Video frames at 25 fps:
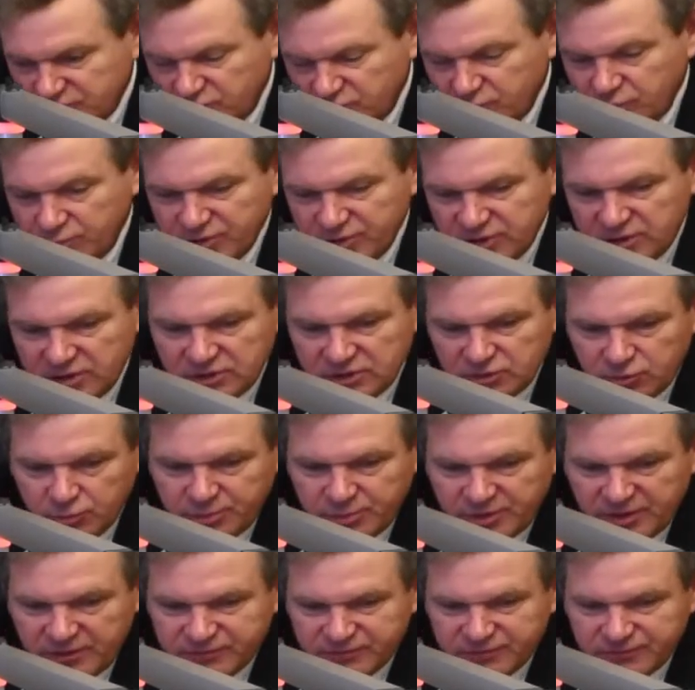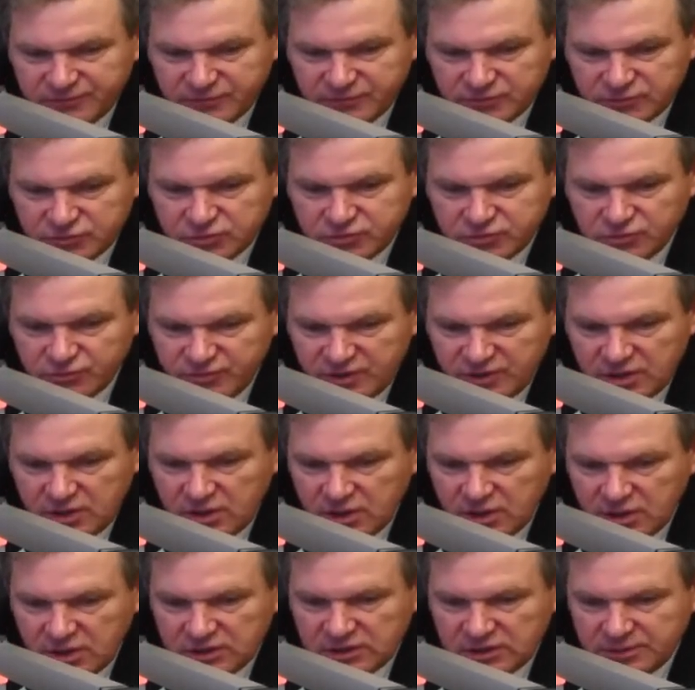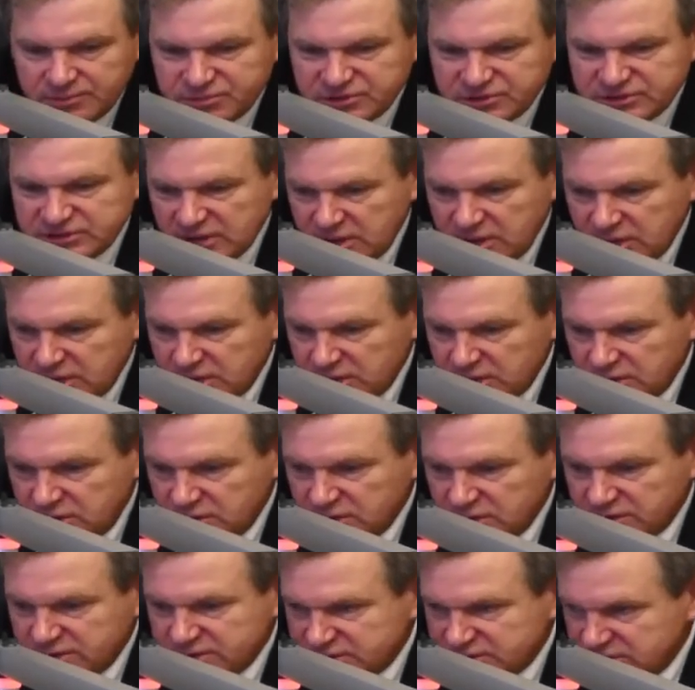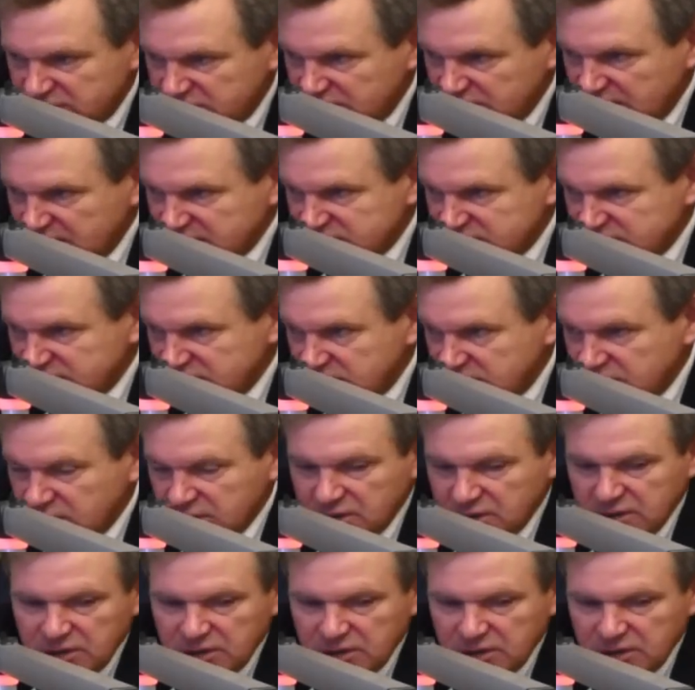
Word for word: komitetu praw człowieka napisali rezygnację